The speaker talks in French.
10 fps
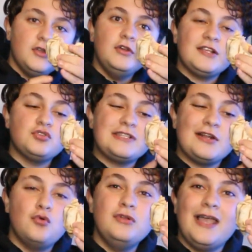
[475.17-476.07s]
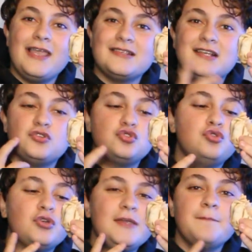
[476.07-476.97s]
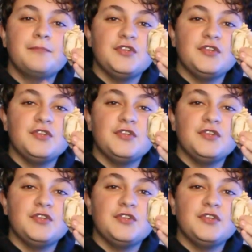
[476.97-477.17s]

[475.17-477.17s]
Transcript: La sauce, elle coule derrière, c'est la sauce curry.